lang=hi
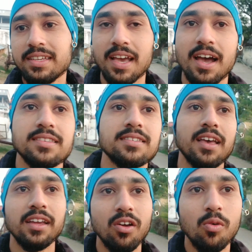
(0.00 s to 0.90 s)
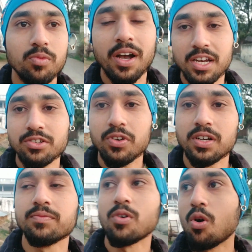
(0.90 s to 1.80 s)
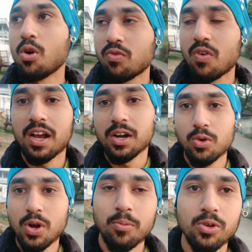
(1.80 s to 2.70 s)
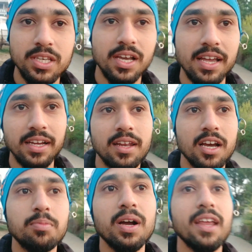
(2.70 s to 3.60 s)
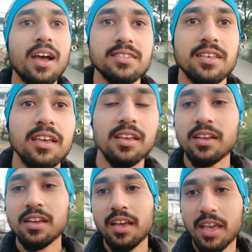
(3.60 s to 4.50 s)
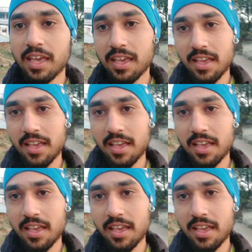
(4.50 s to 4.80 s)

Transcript: यहाँ से जाएंगे ओमकारेश्वर और वहाँ का टूर आपको दिखाएंगे लगभग यहाँ से है